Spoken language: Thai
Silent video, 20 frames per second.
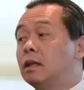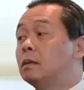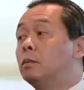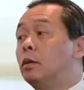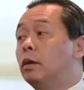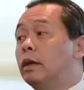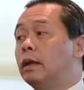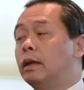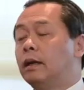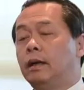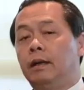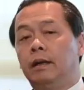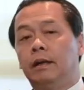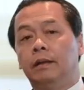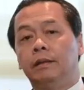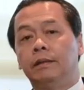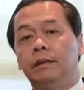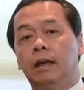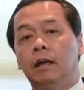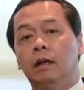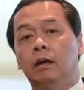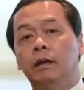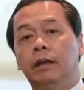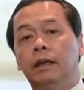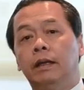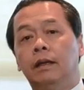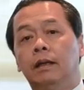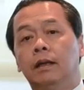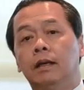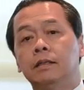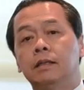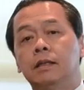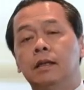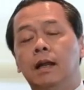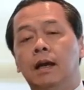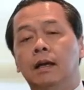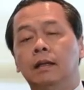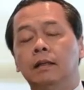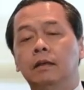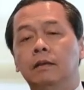ทั้งหมดนะฮะ แต่ก็เห็นลักษ
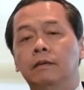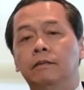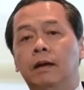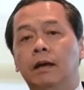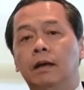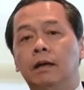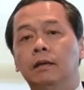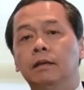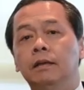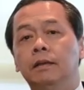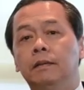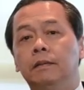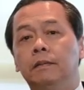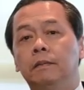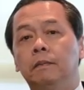ณะที่ว่า เอ้ย